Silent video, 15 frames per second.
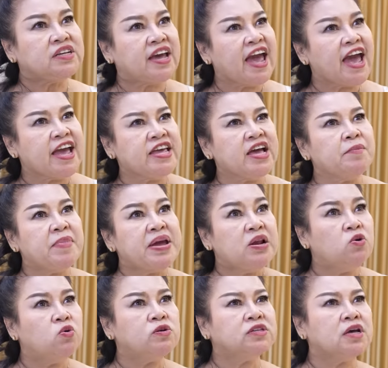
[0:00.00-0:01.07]
แกยังไม่
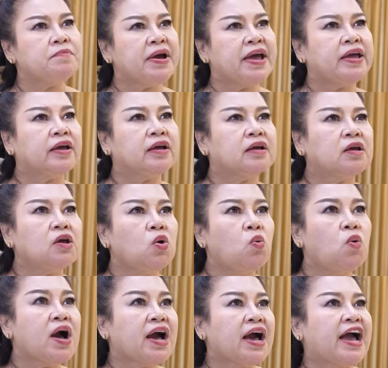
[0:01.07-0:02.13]
รู้ใช่ไหม
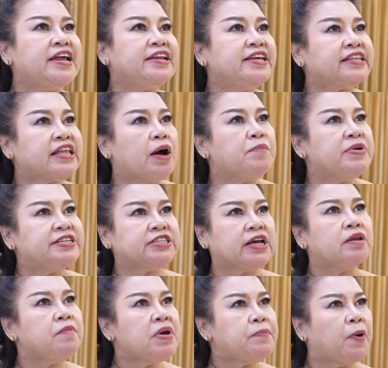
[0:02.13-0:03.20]
ว่าใครที่ทำให้ฉั
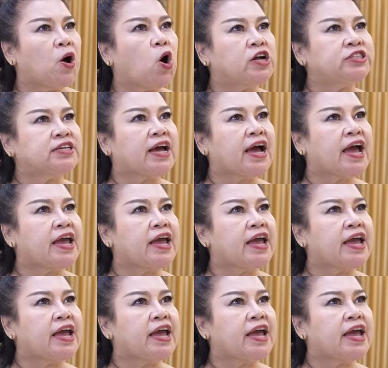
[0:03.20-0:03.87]
นไม่พอใจ